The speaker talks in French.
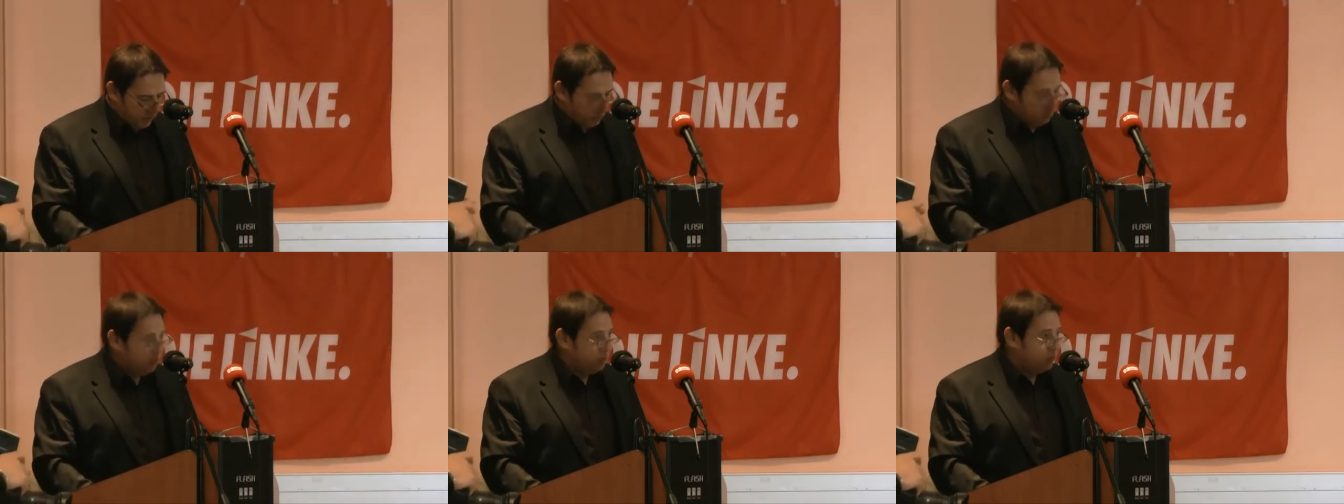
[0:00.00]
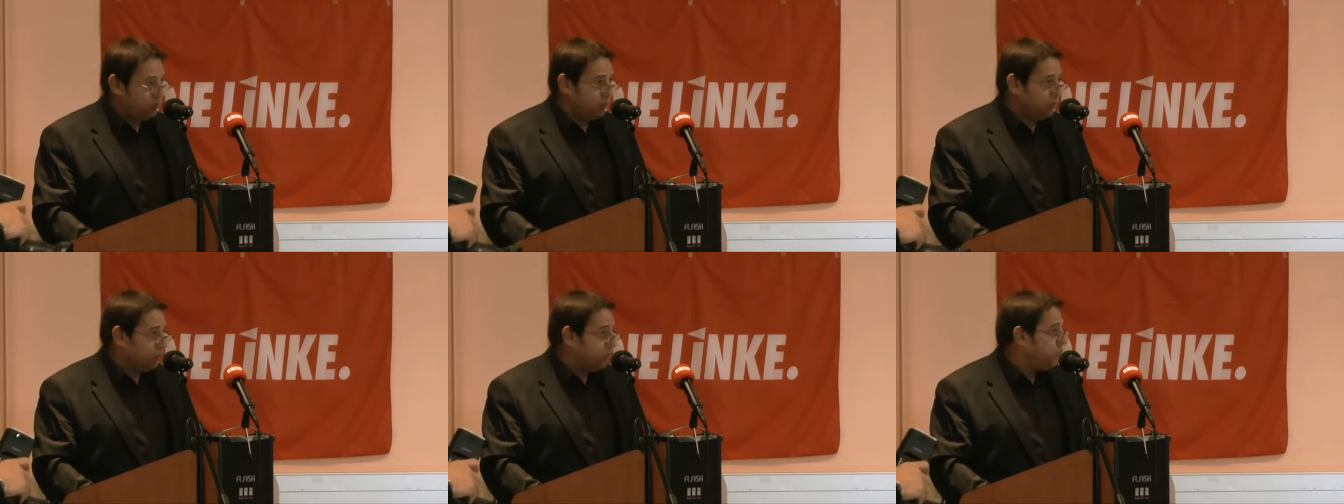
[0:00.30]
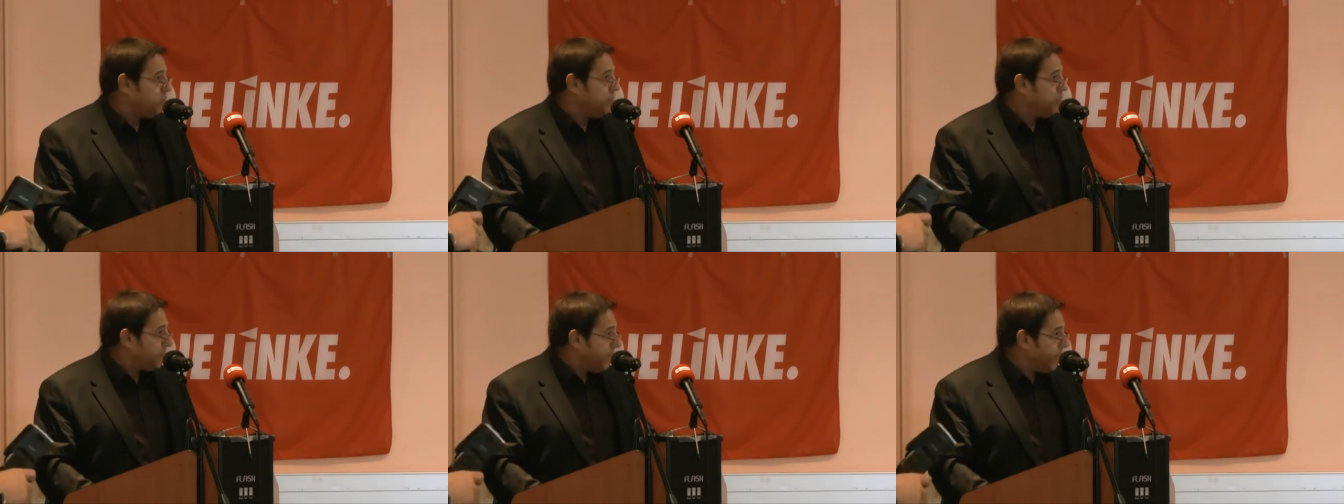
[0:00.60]
autour
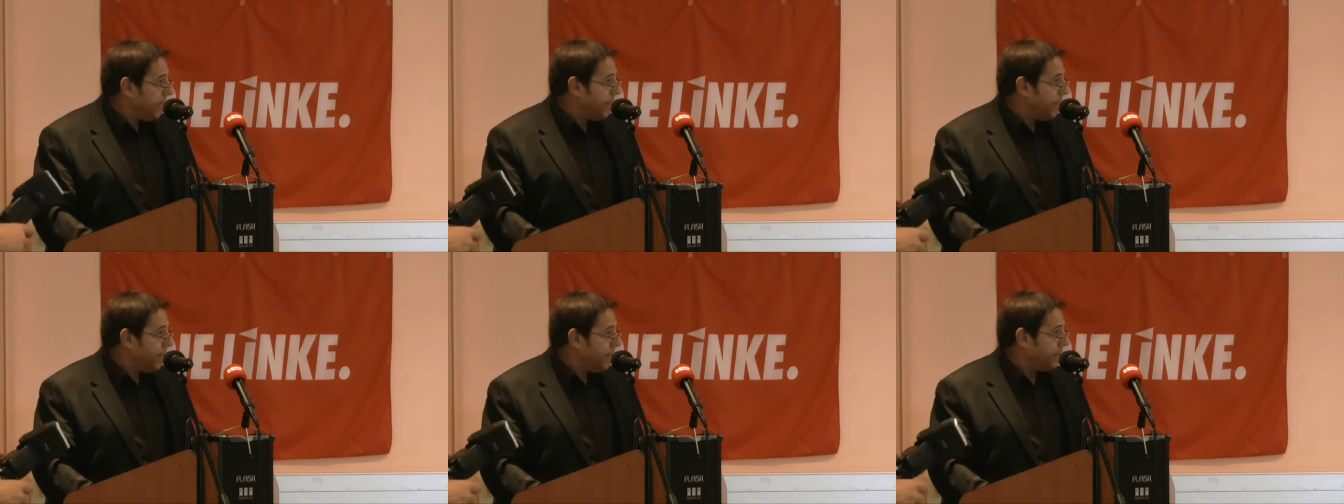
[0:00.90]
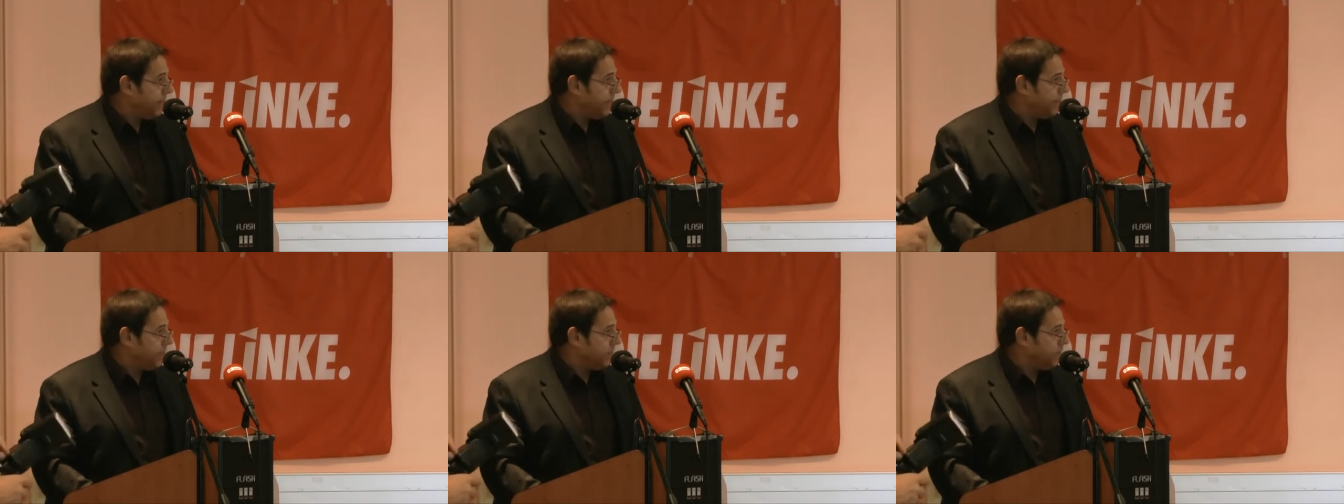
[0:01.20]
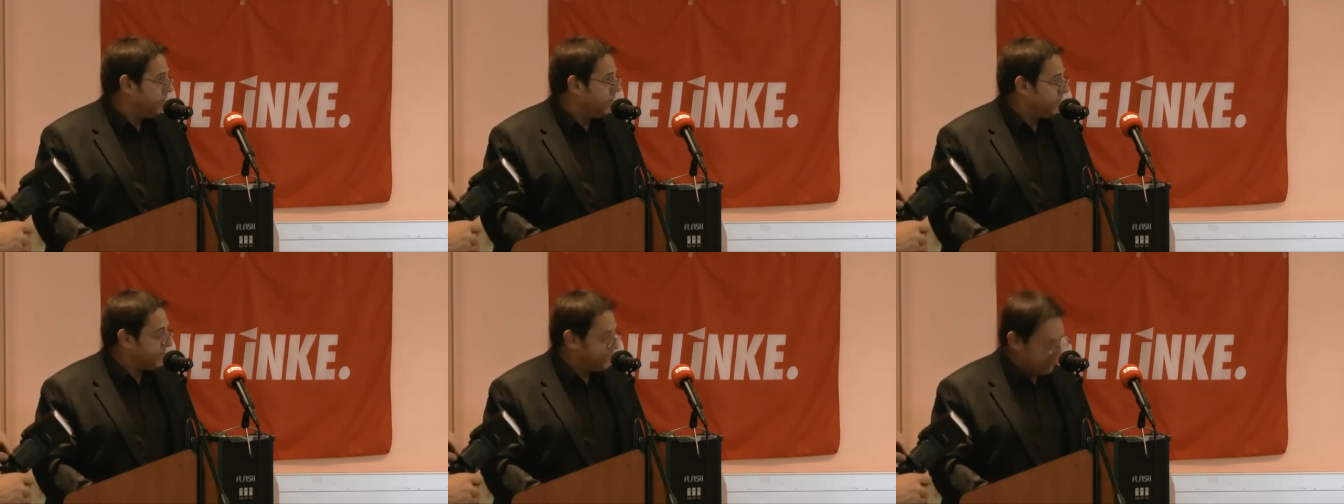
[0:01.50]
du fer et
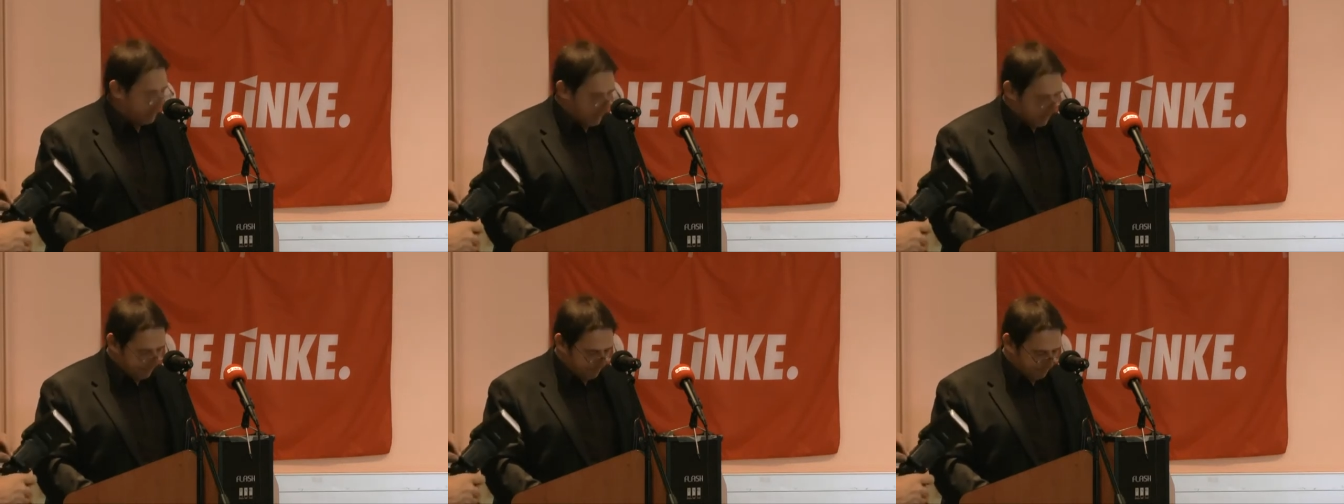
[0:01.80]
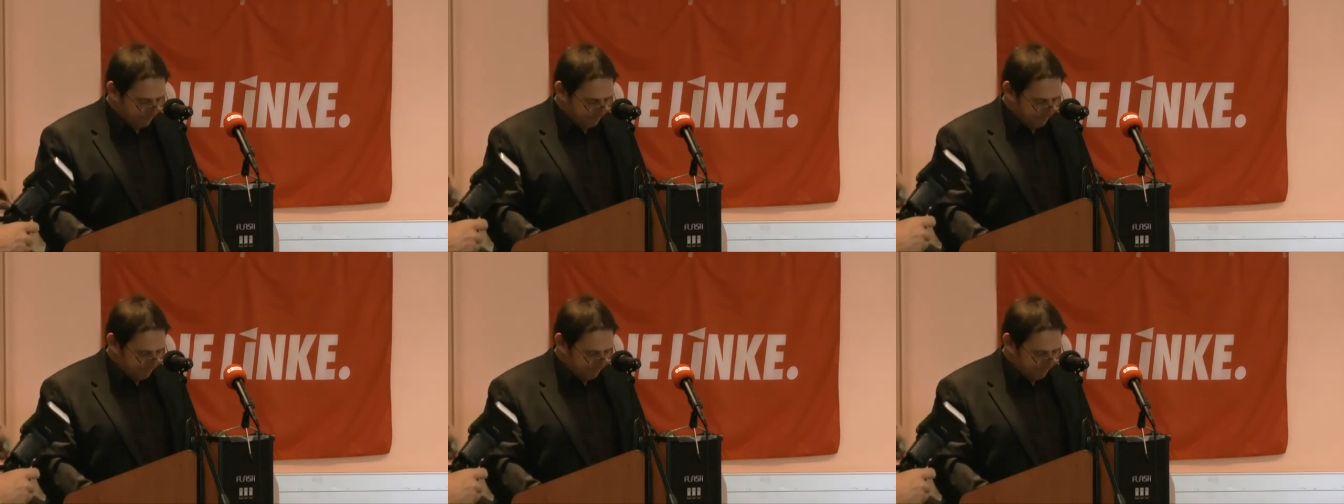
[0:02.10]
de l'acier.